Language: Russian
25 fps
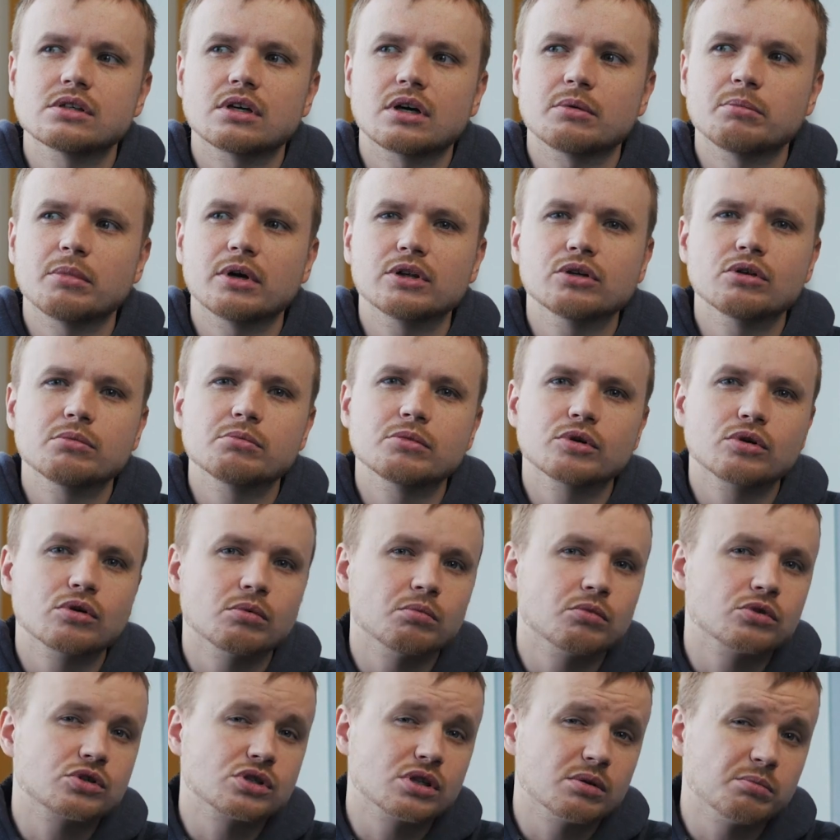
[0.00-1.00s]
рабономику
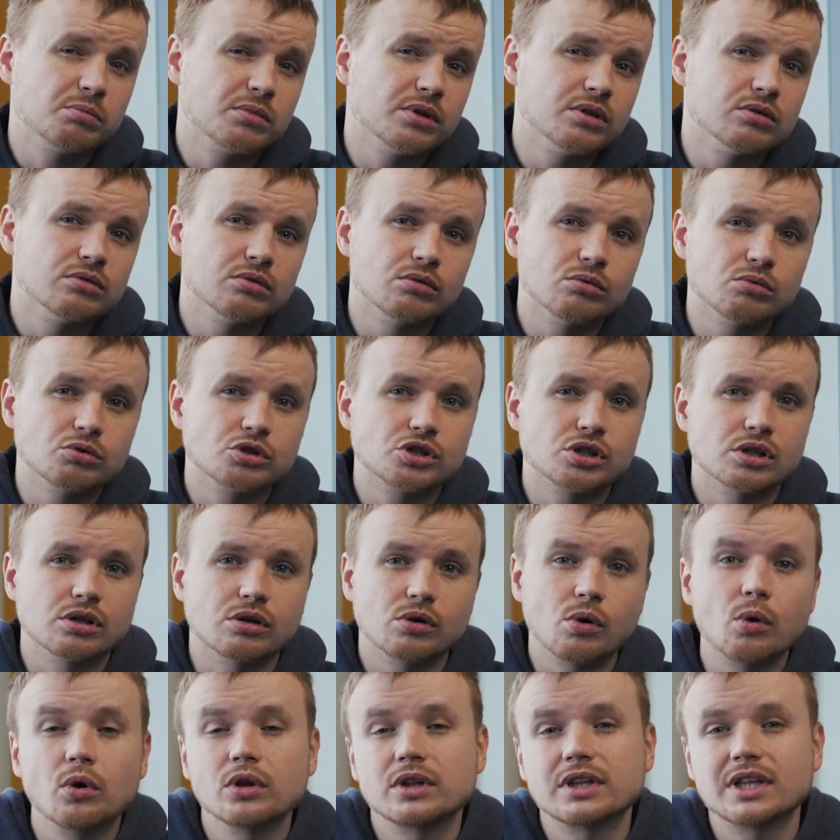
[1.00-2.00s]
можно было уже
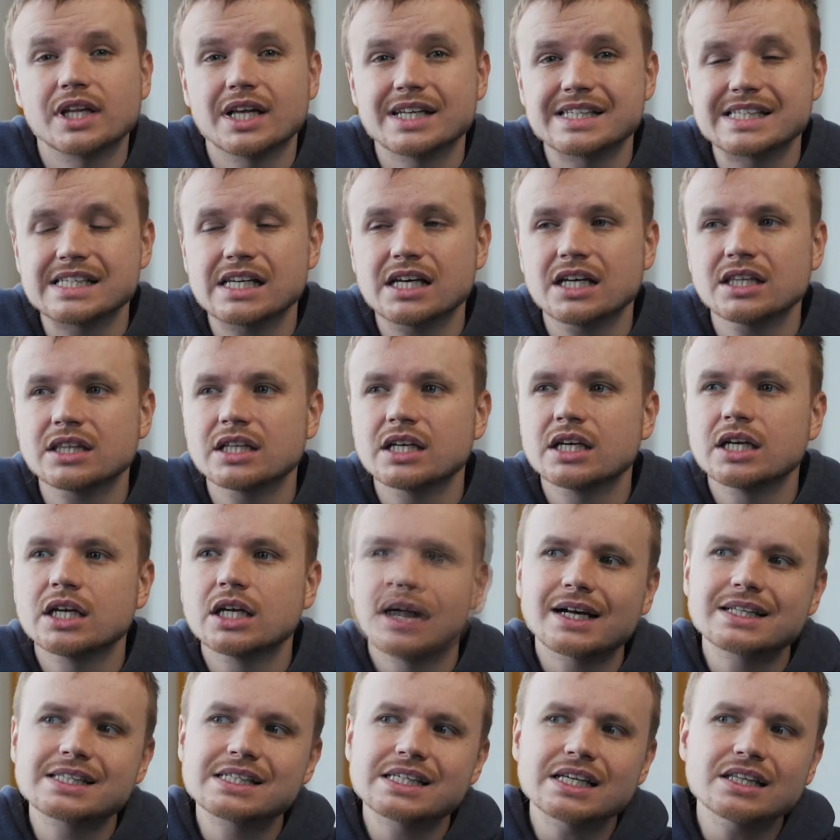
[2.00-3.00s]
год назад,
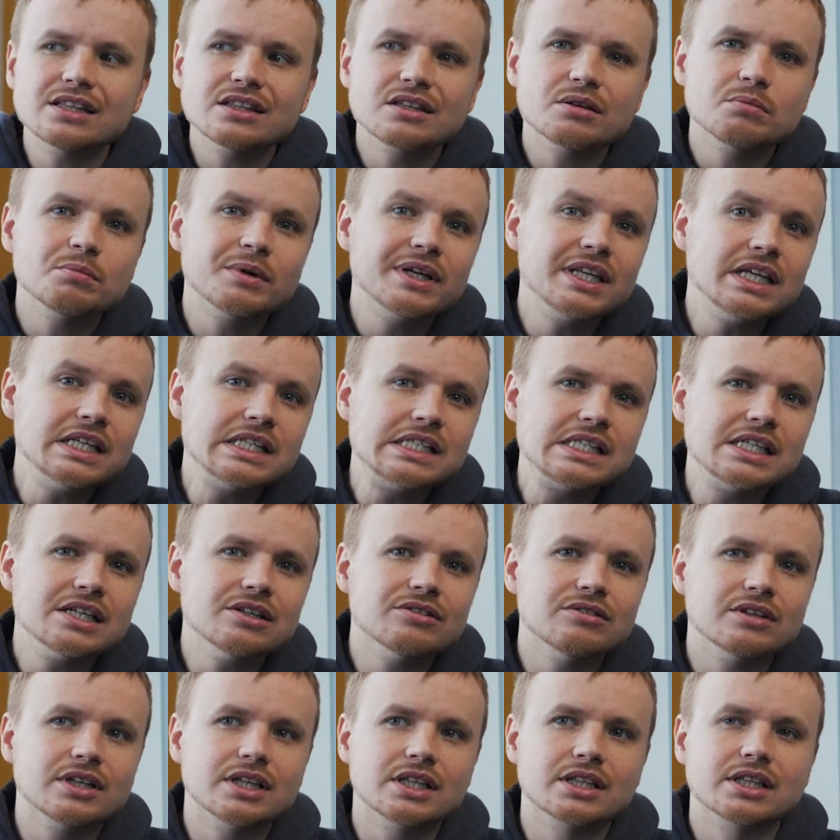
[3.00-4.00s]
акцента мы не
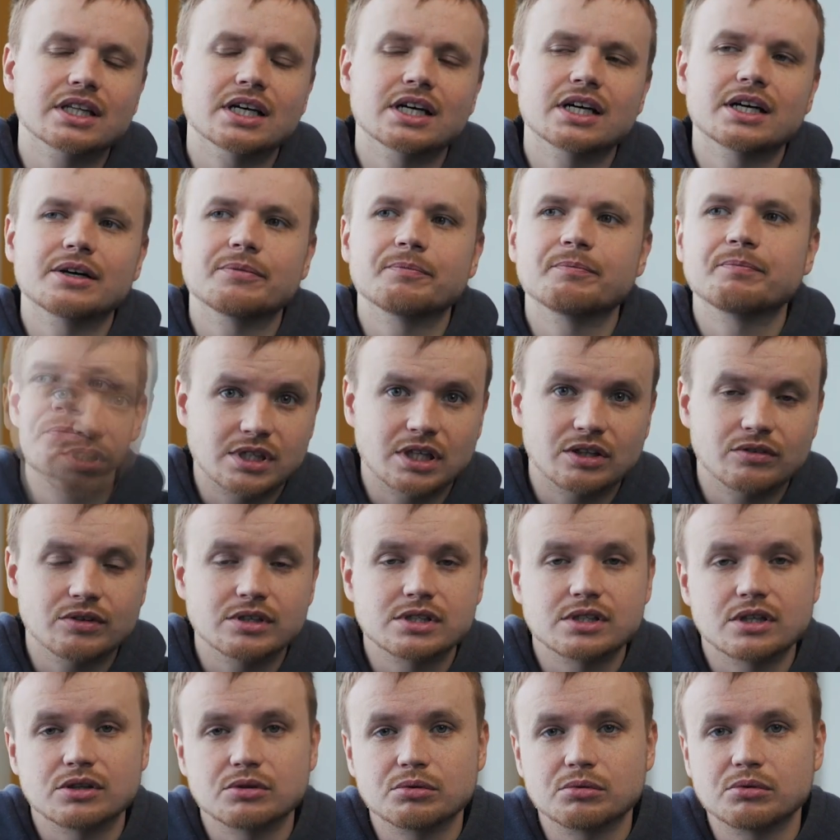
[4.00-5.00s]
делали на,
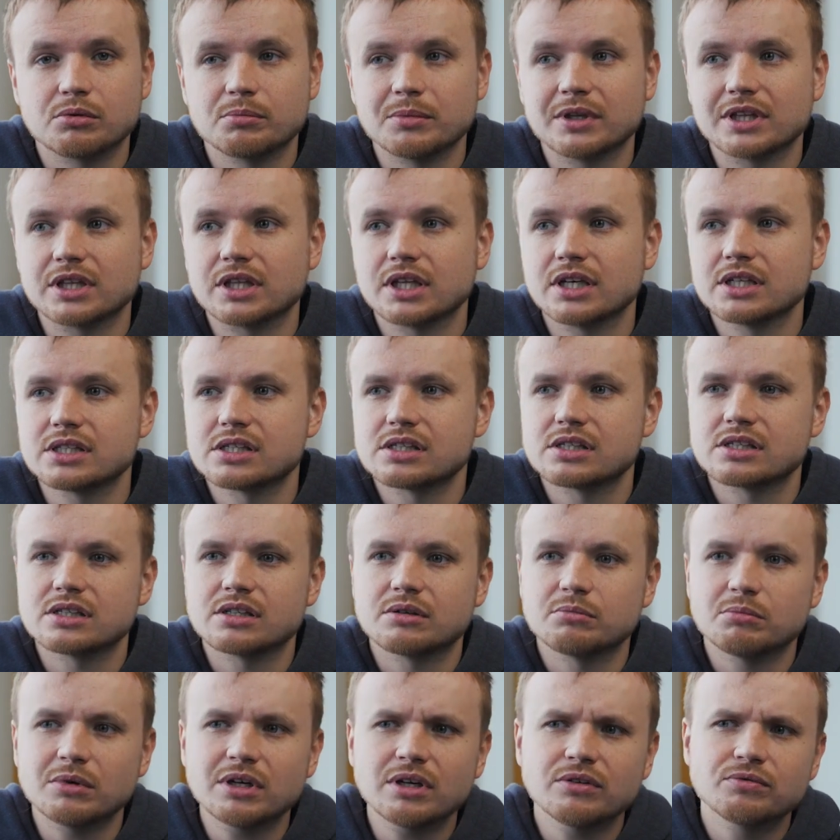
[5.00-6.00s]
соответственно,
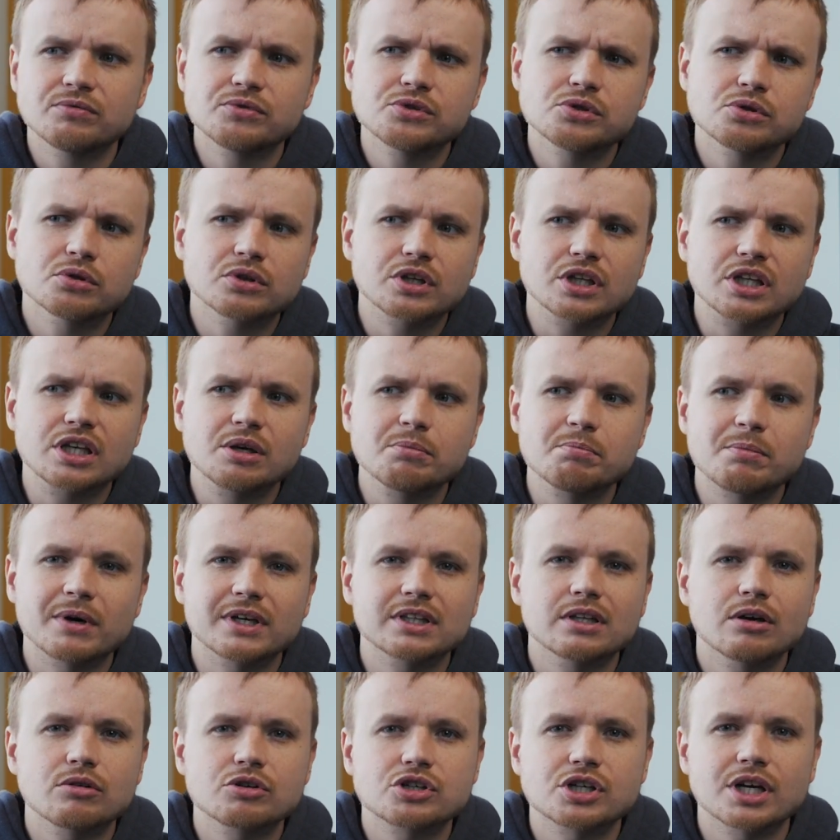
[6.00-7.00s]
документации. Мы все-таки
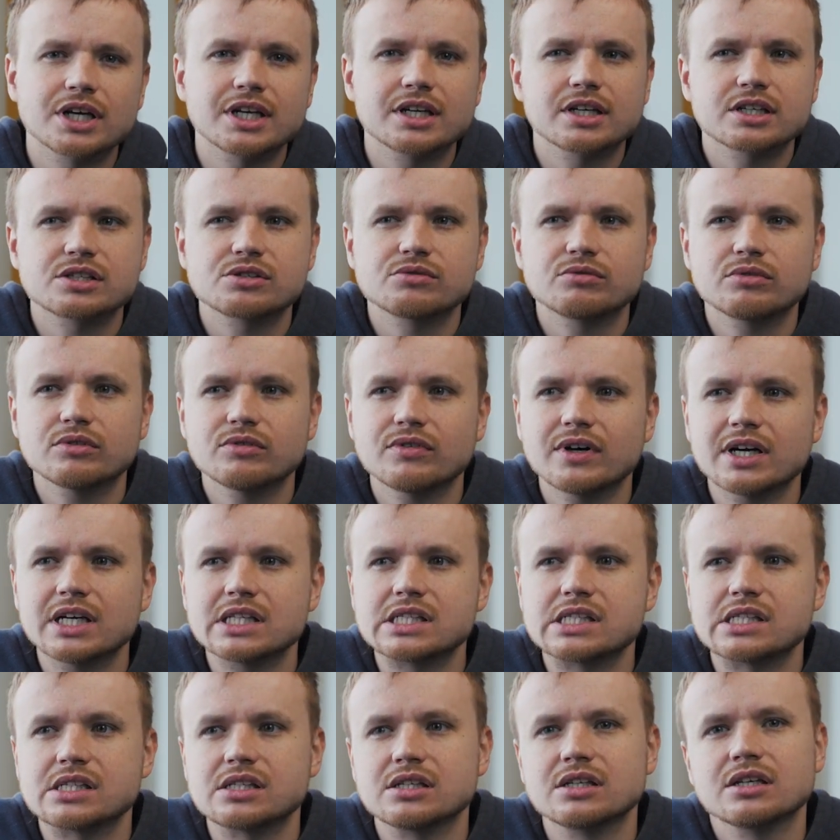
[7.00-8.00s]
продолжали
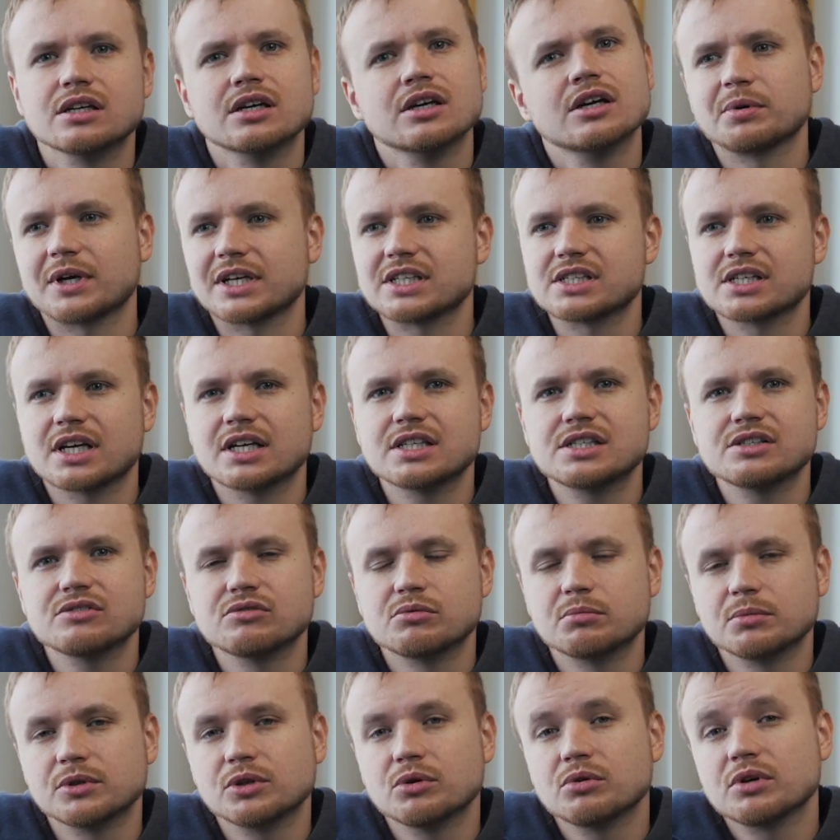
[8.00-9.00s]
развивать и происходило
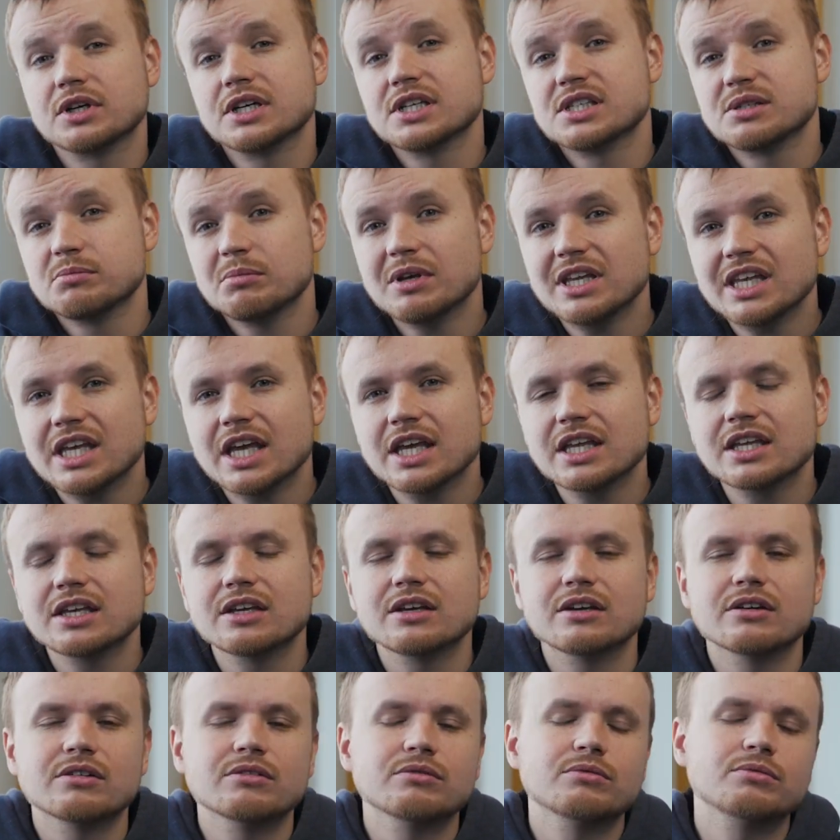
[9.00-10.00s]
много
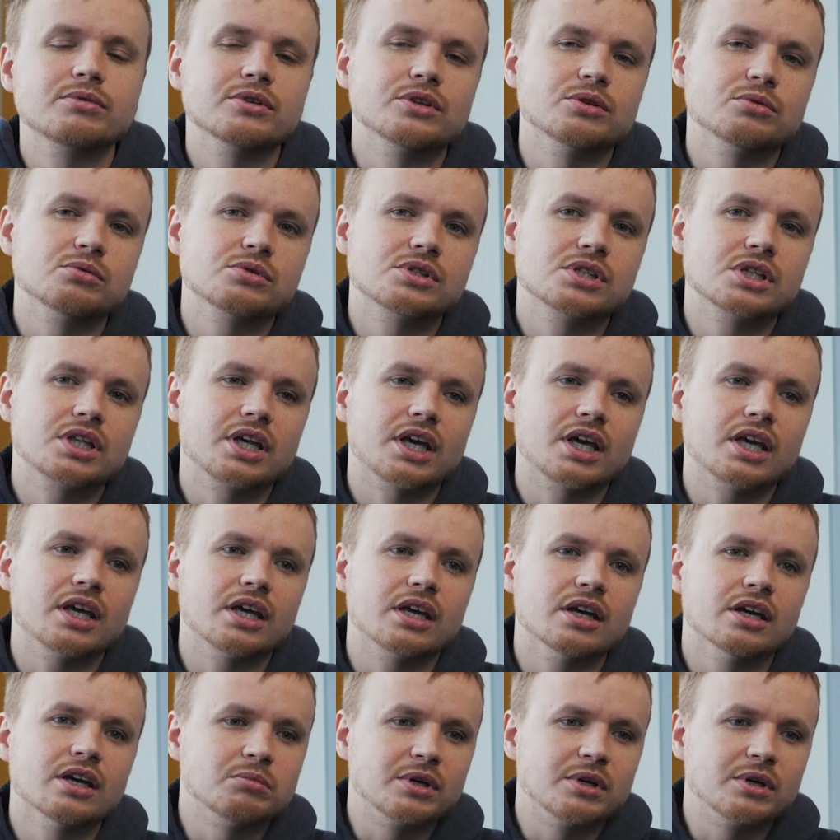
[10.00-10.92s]
изменений в индустрии.